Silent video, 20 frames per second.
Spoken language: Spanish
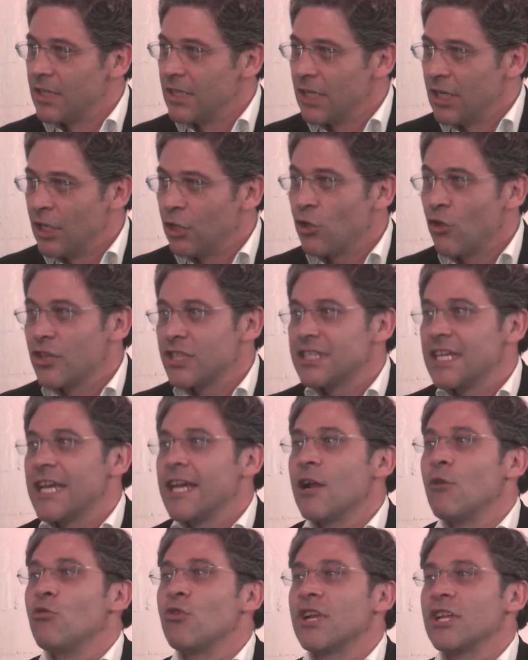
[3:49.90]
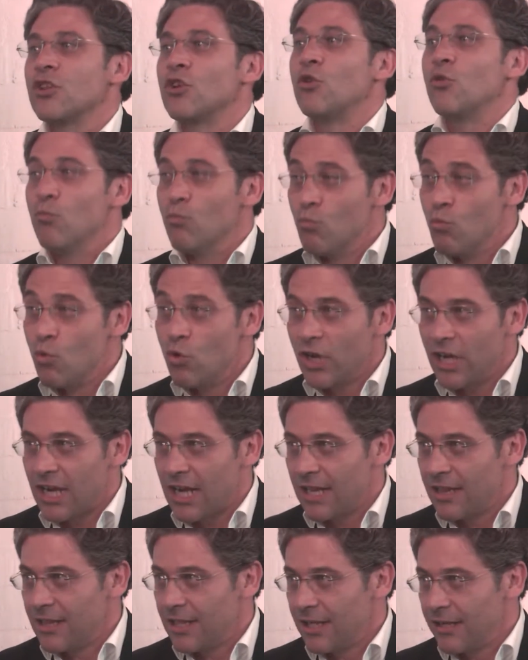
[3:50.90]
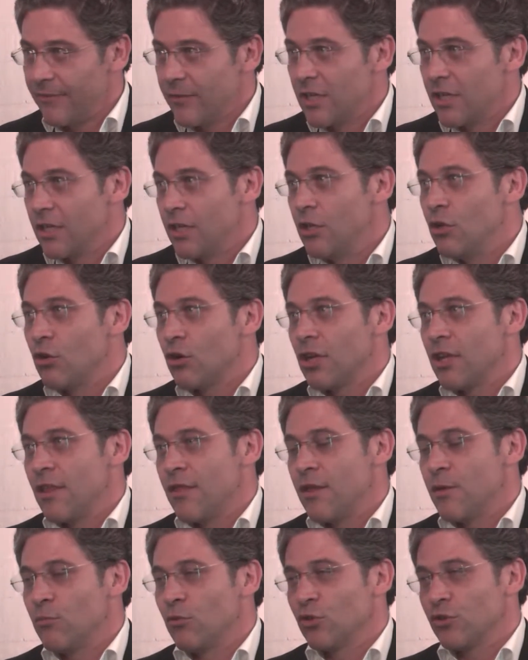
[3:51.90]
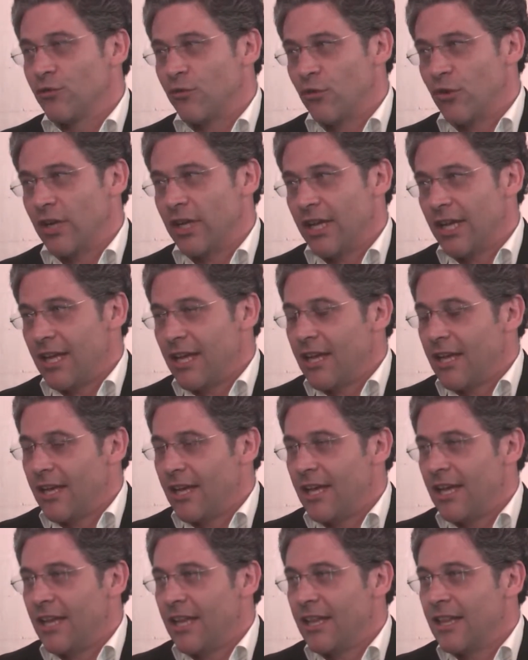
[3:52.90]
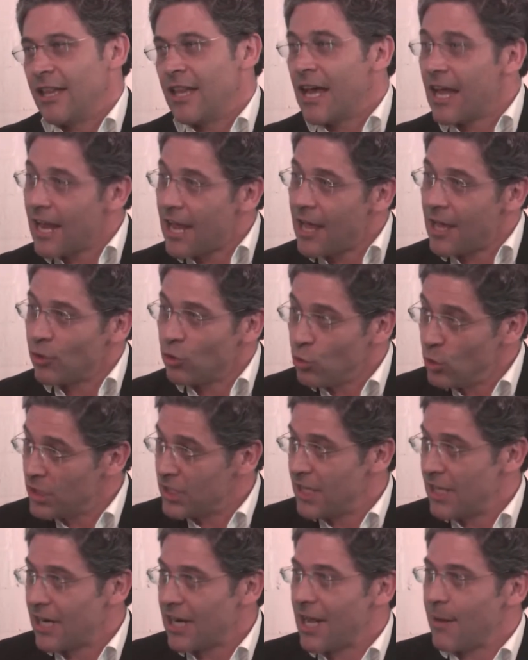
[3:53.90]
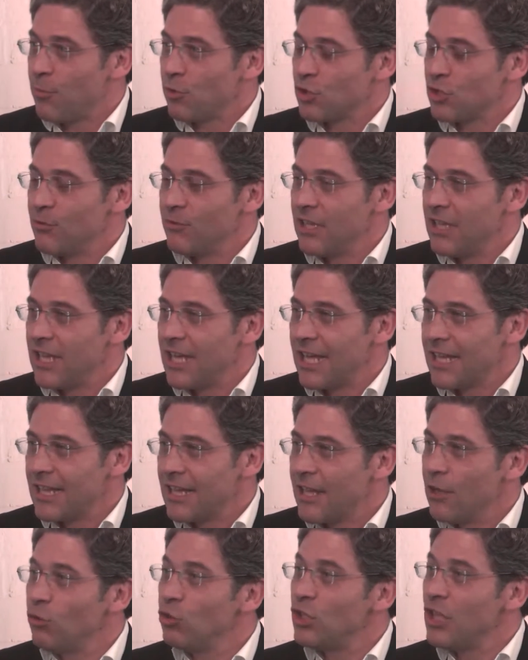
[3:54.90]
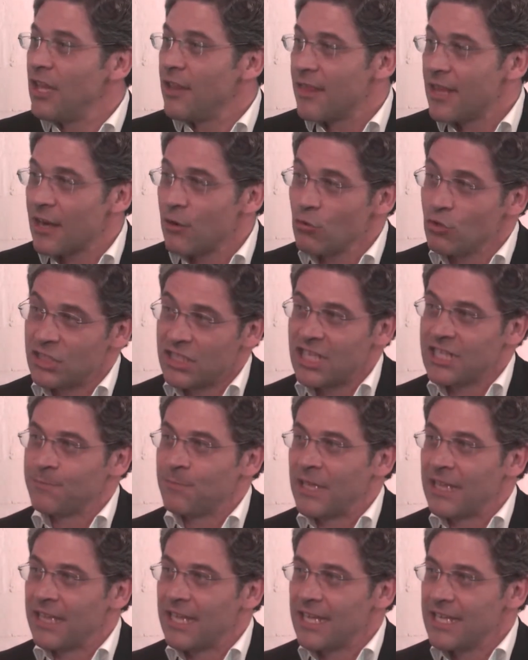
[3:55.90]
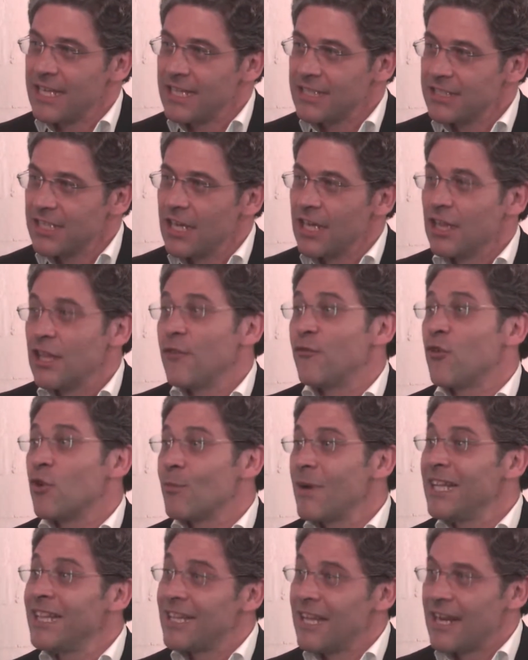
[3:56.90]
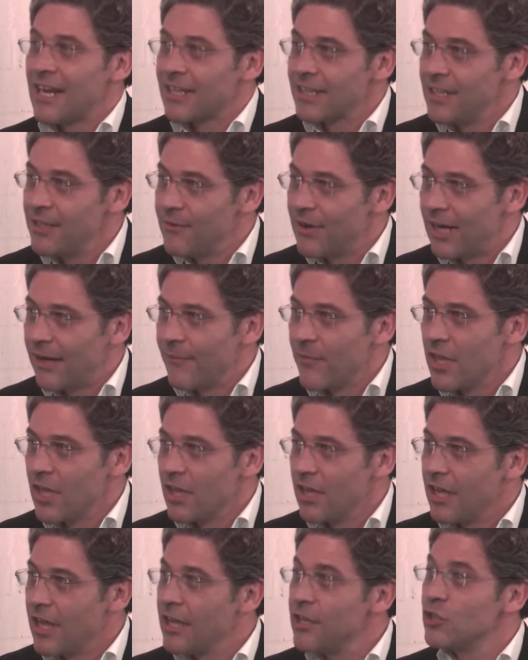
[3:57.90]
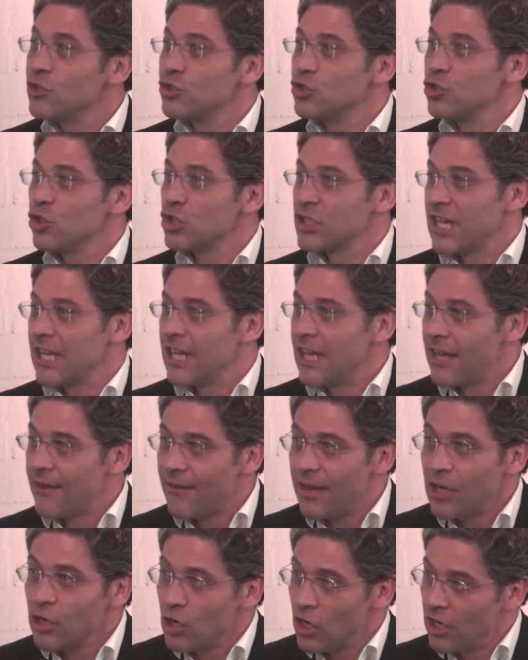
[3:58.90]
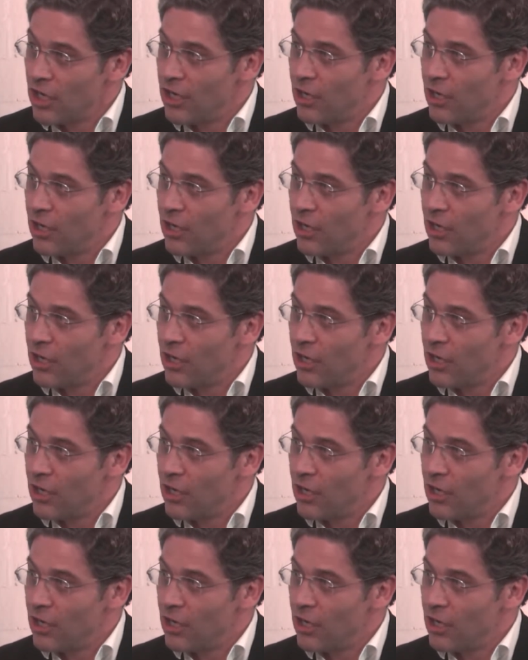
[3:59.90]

Entonces era un reto muy grande y lo que hicimos fue eh, dar a Twitter la posibilidad de utilizar nuestras pantallas de forma interactiva. Ellos nos generaban eh,